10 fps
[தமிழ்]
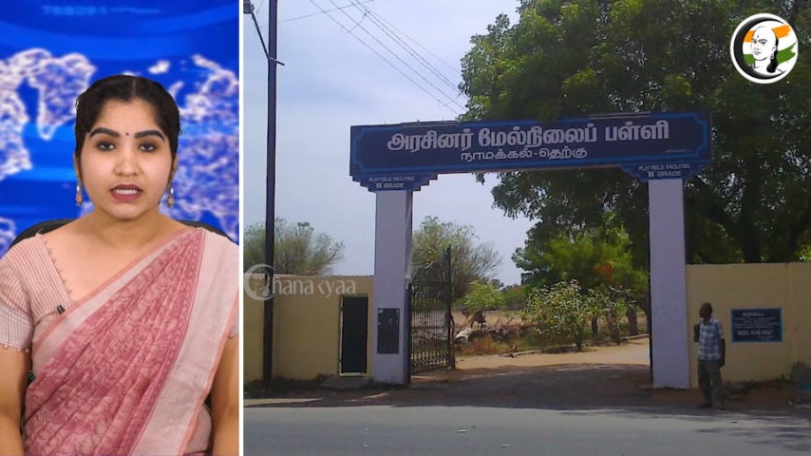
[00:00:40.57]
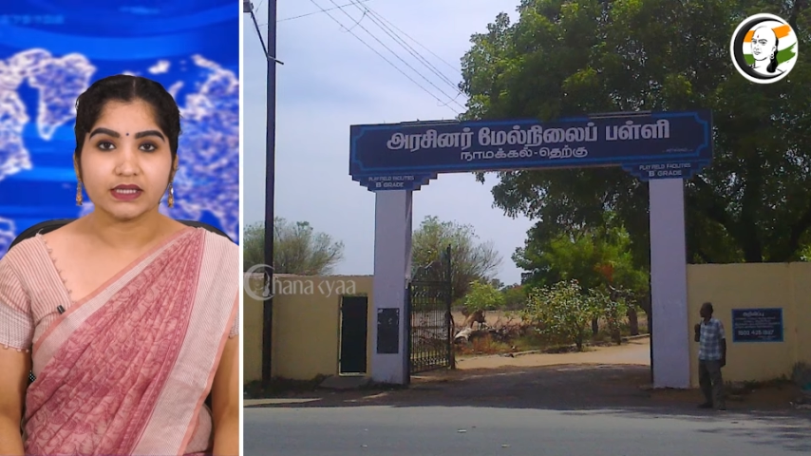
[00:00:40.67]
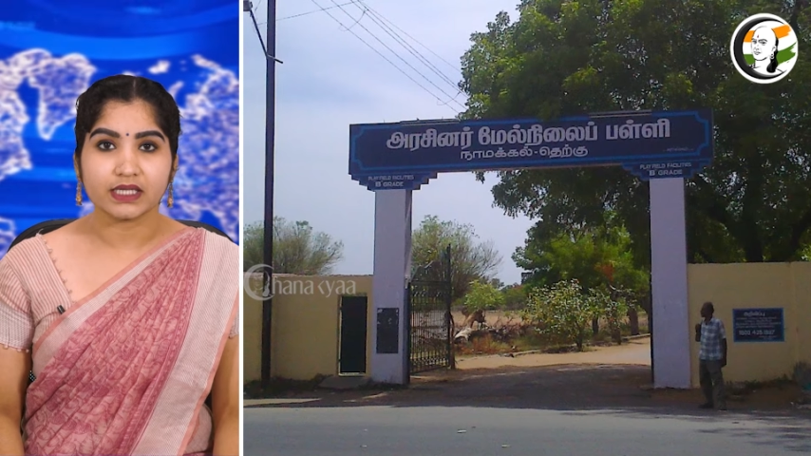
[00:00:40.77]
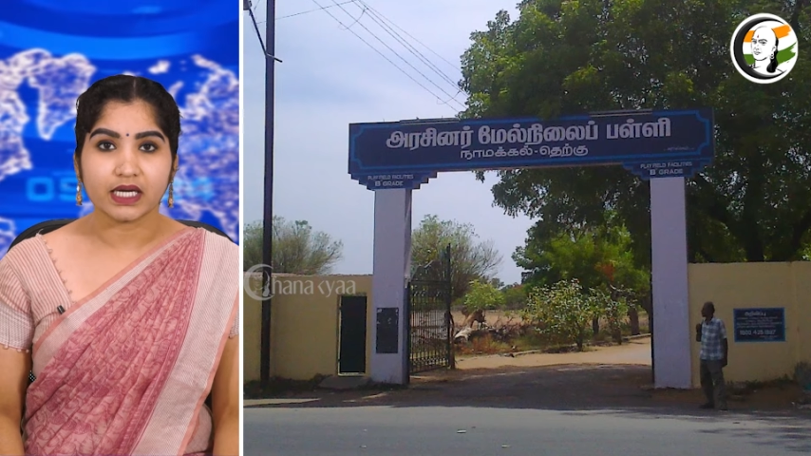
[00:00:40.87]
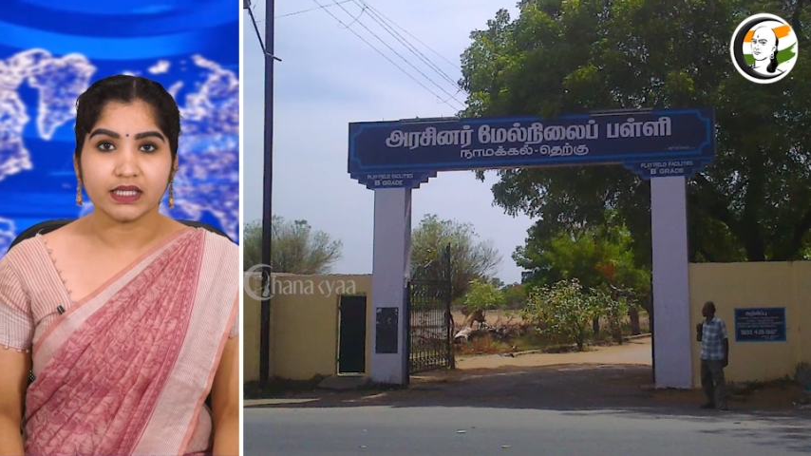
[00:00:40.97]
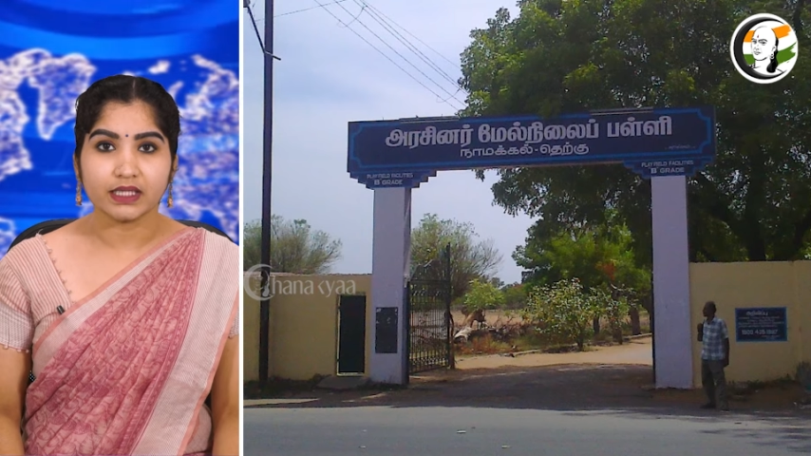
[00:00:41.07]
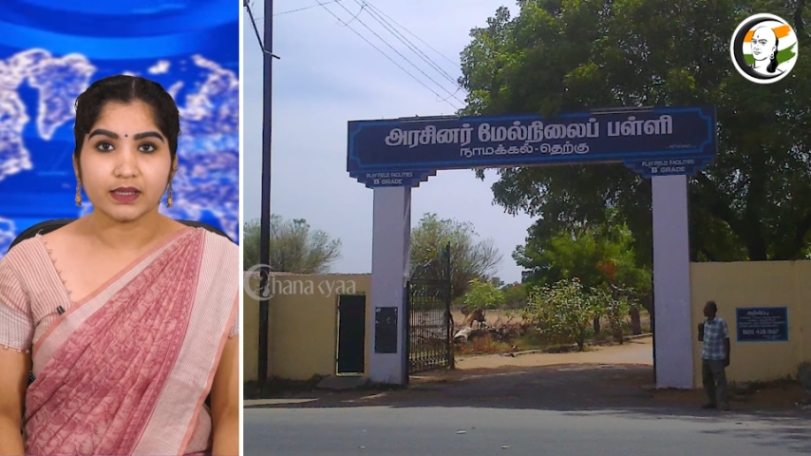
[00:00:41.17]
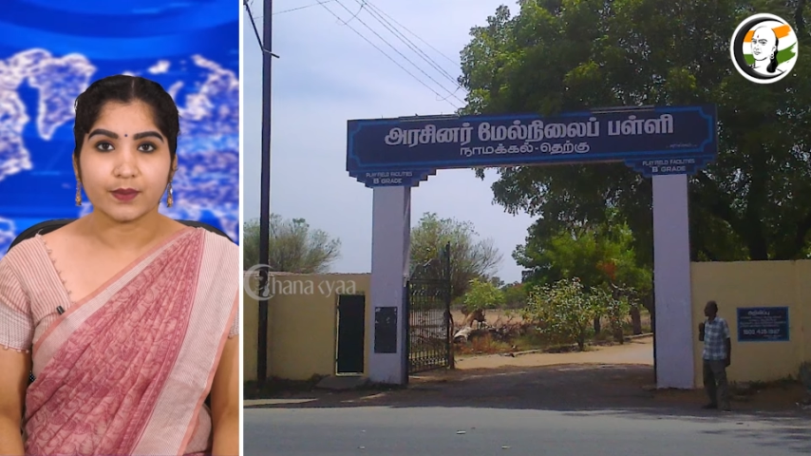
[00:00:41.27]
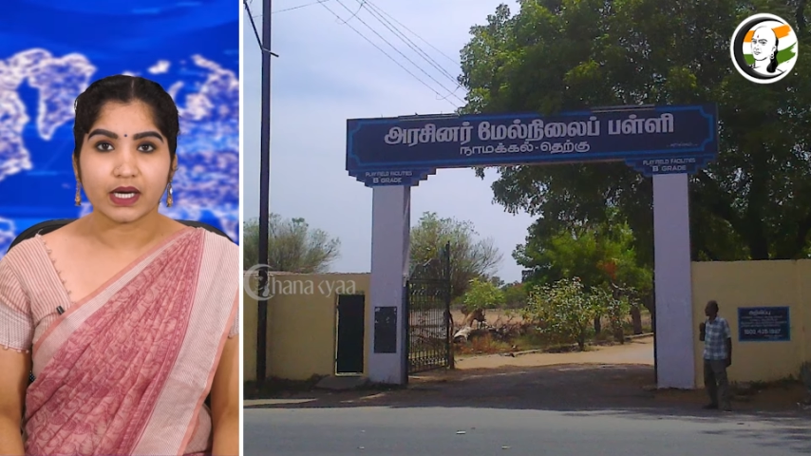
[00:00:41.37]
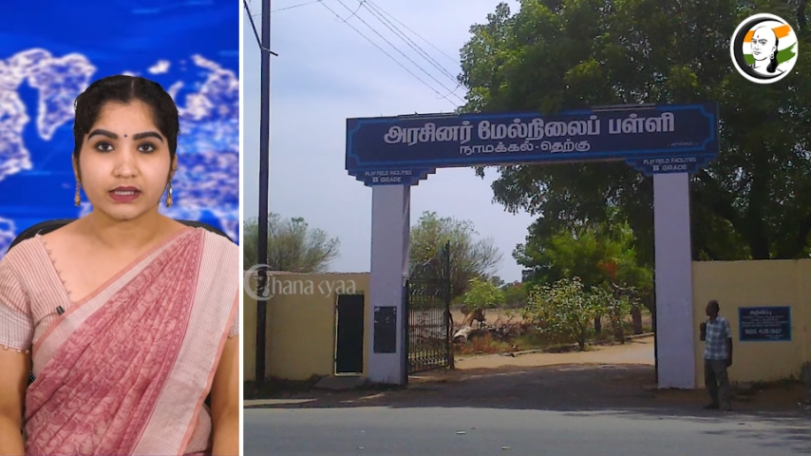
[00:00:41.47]
அது
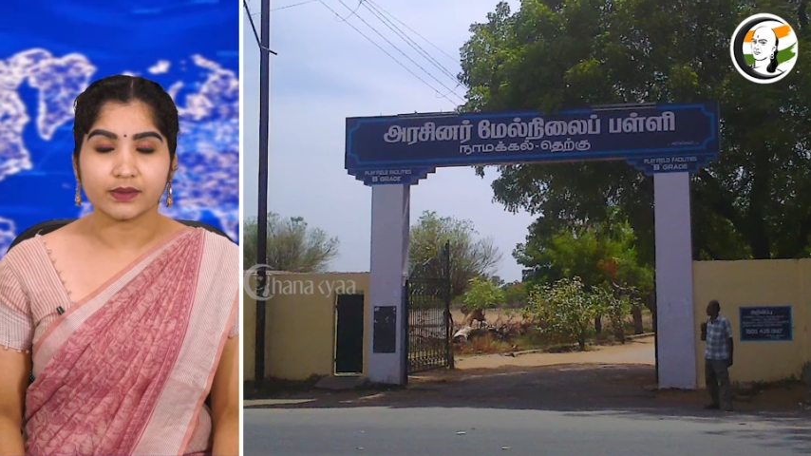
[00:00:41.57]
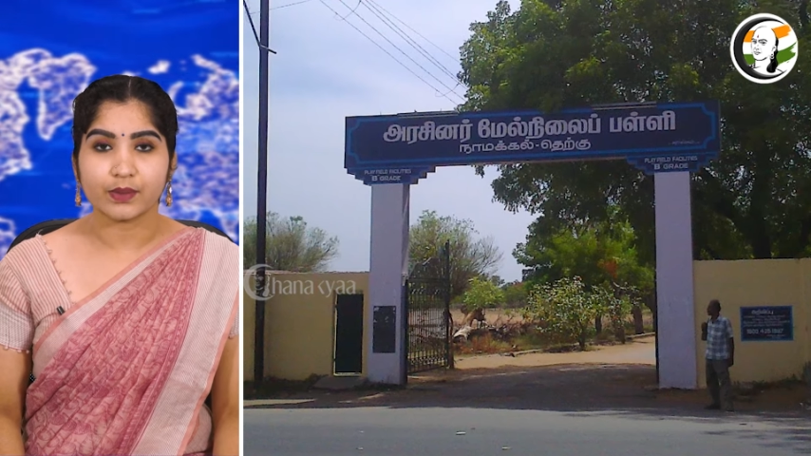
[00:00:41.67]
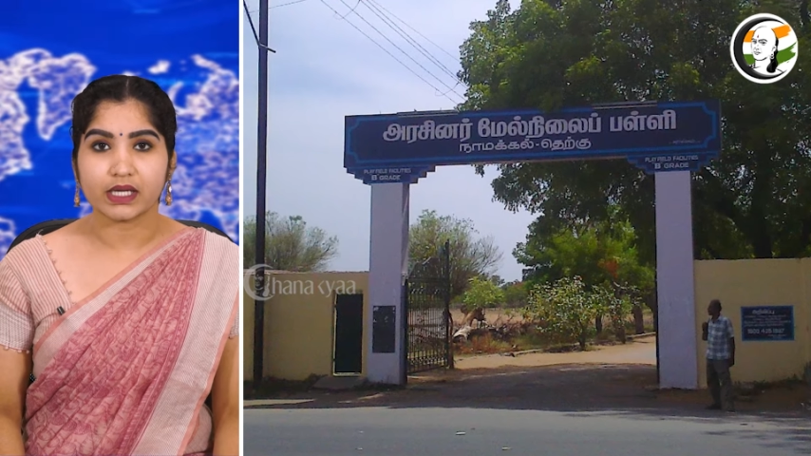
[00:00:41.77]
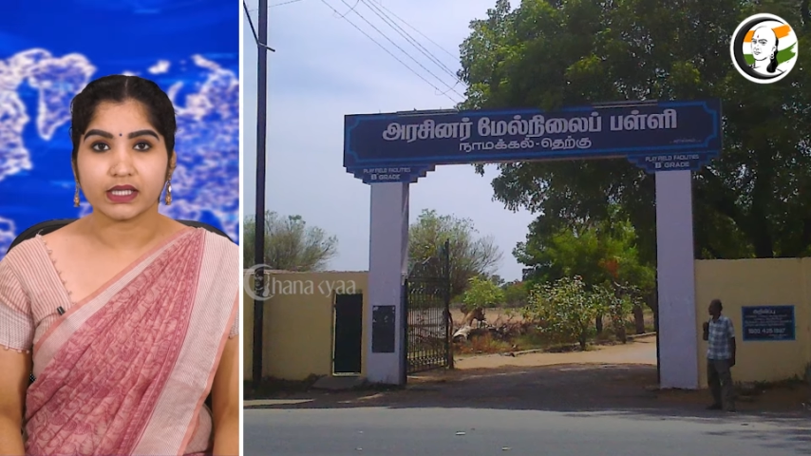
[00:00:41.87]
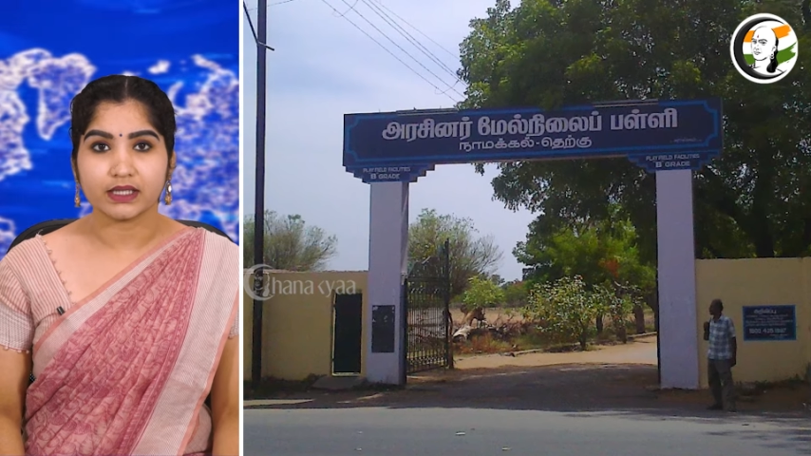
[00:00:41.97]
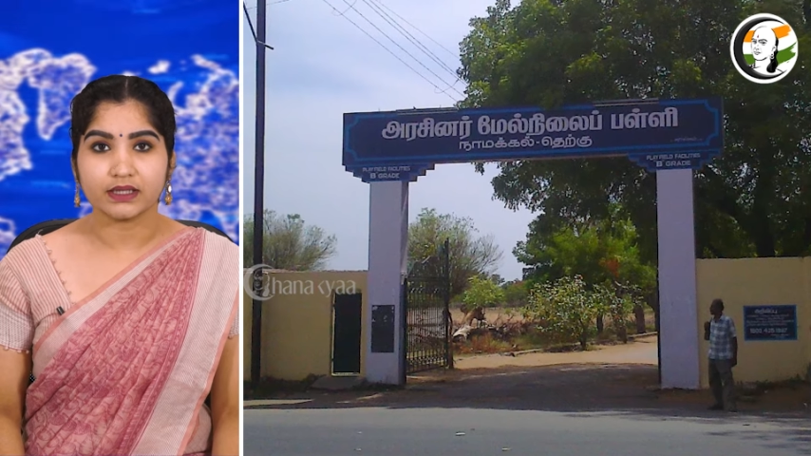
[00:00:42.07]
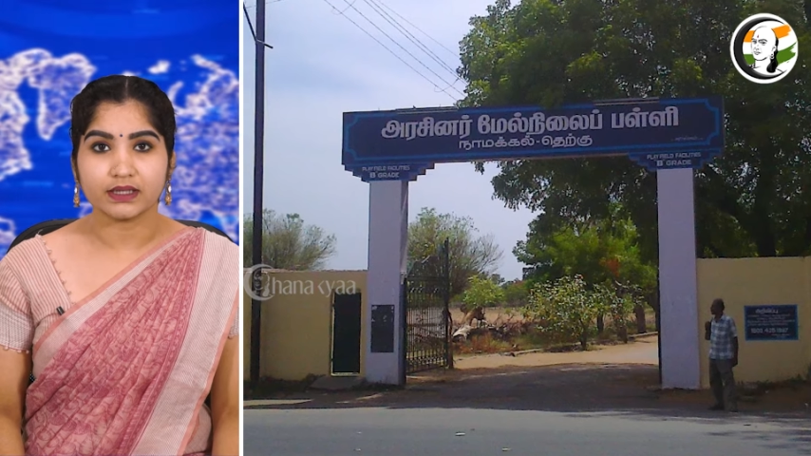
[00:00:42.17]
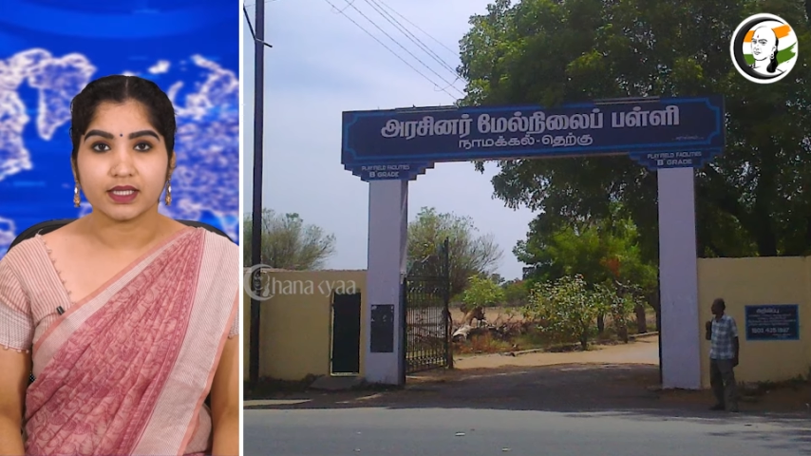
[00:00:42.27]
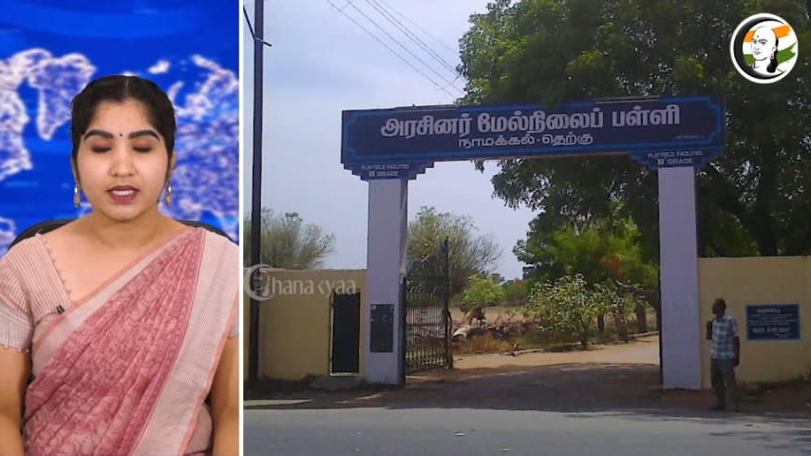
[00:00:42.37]
கைகலப்பாக மாறியது